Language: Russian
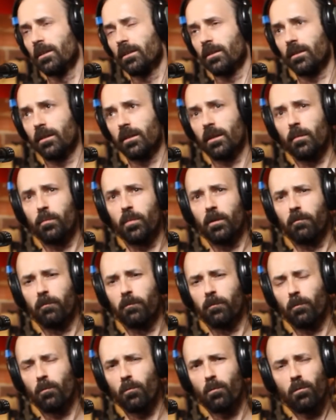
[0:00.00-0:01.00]
Э,
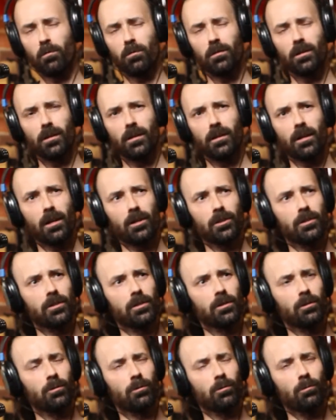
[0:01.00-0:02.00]
Эпифон,
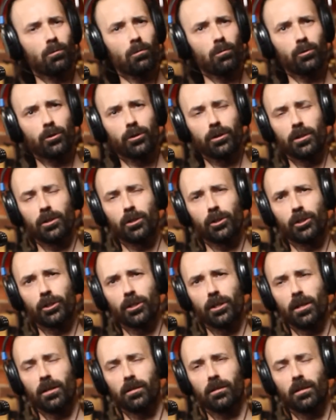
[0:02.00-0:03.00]
кажется, тоже,
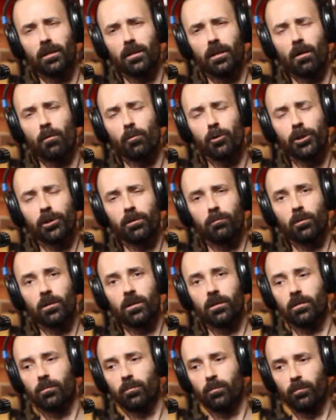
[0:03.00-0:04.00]
Шект. Короче,
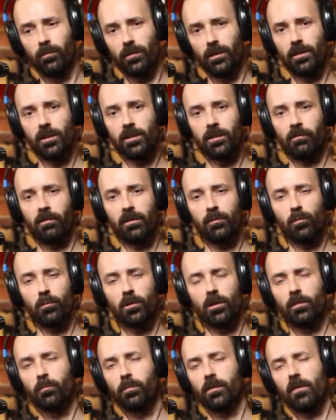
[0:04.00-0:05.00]
вот мы если возьмем,
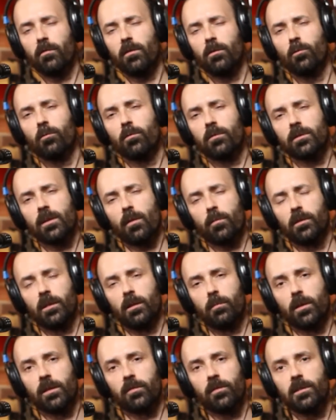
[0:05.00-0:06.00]
наверное, половину
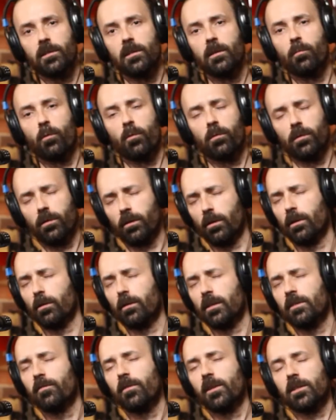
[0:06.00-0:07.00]
западных производителей э,
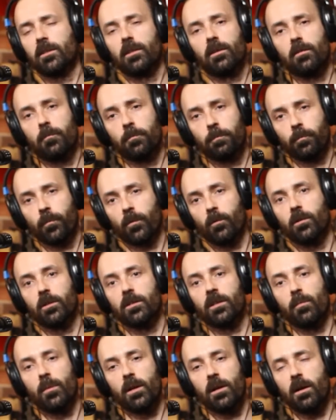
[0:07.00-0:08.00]
известных, вот
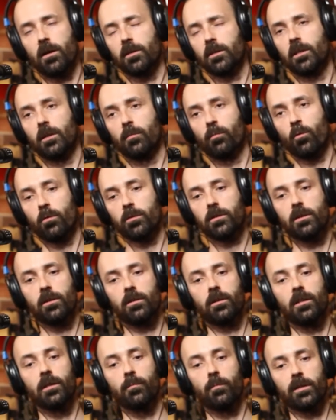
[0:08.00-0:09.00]
этих американских,
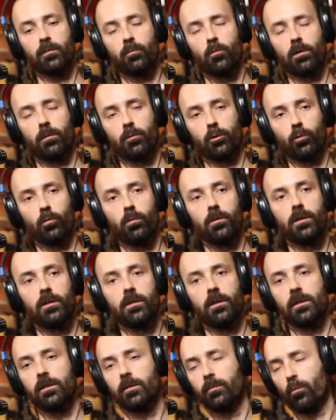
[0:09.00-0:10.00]
японских, и посмотрим, что у
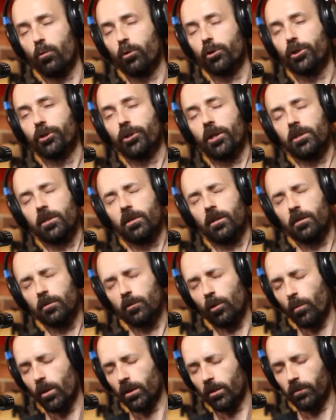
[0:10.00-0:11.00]
них есть, большая часть их
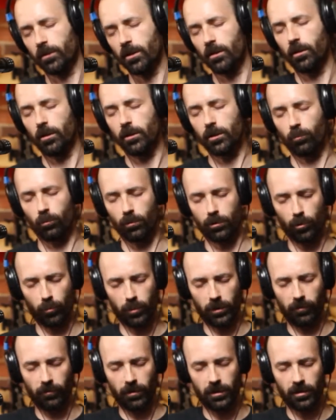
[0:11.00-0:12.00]
инструментов делается вот,
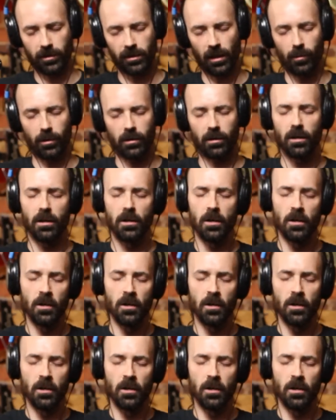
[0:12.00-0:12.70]
собственно, в этих самых